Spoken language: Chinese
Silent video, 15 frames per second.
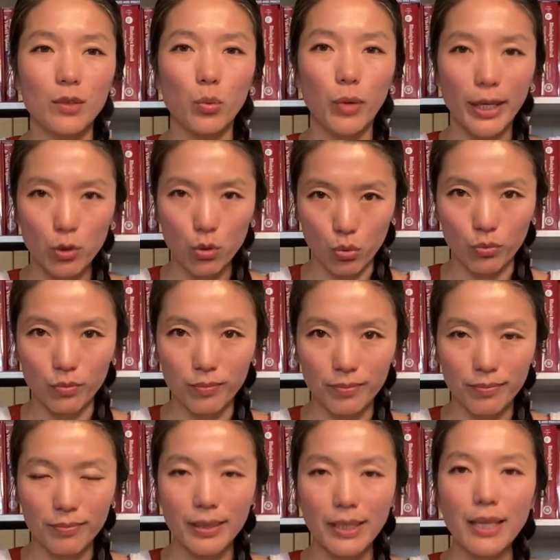为主，
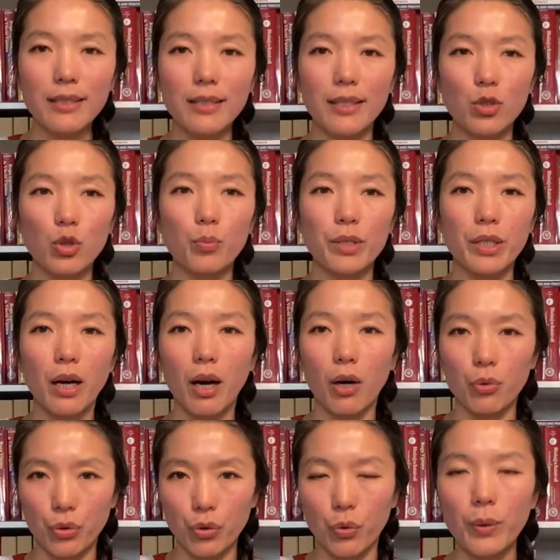这样子你就比较
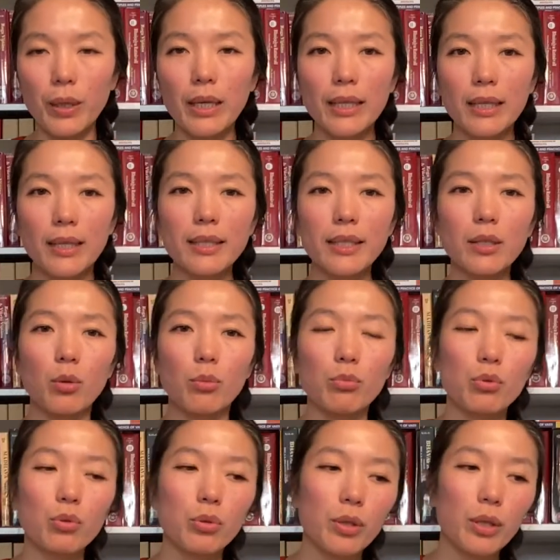好用。而且我
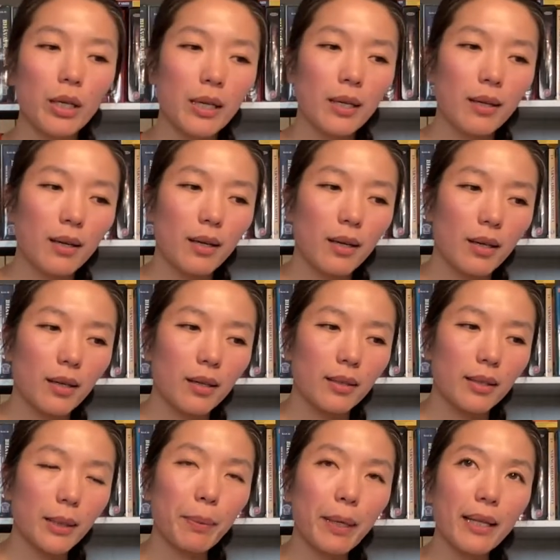们说，
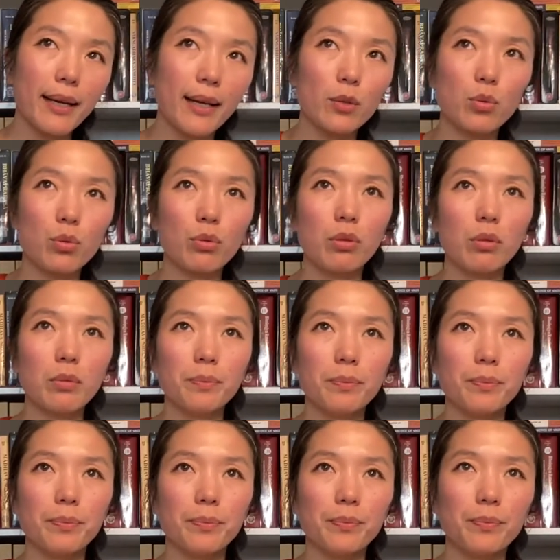呃，一般来说，
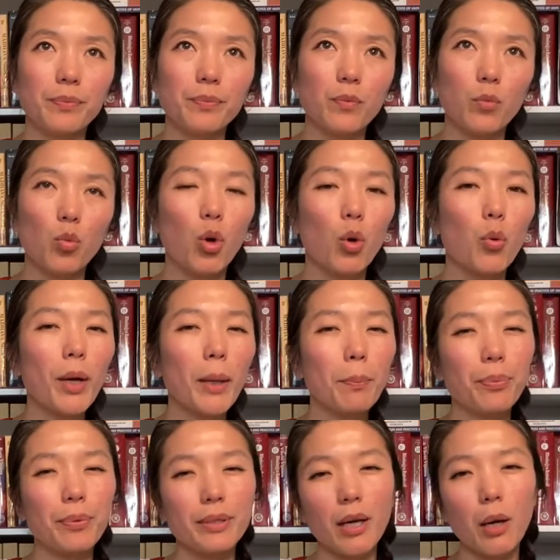我会
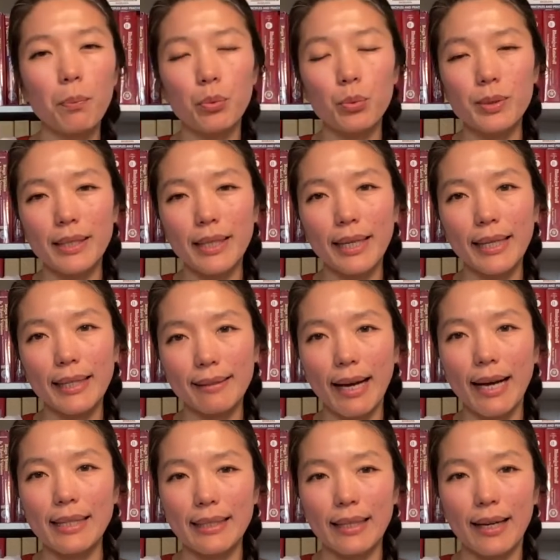比较不建议
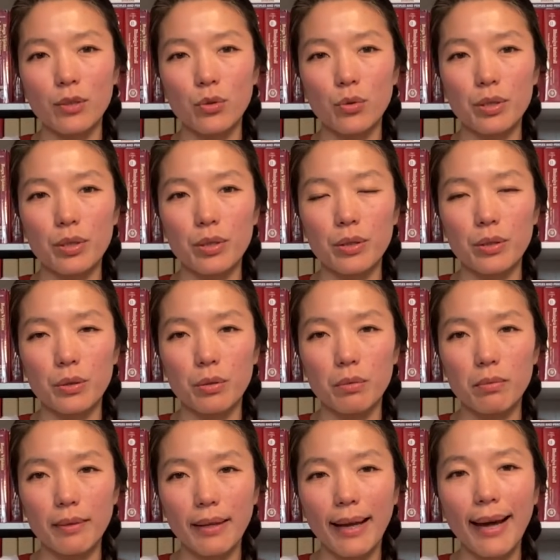大家就是
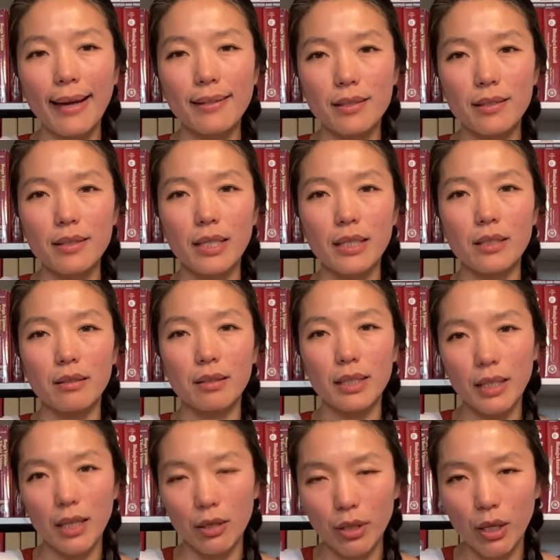太直接的
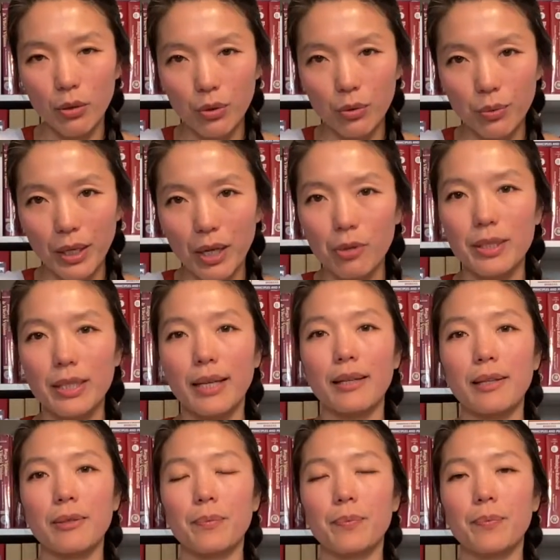跳到用药材。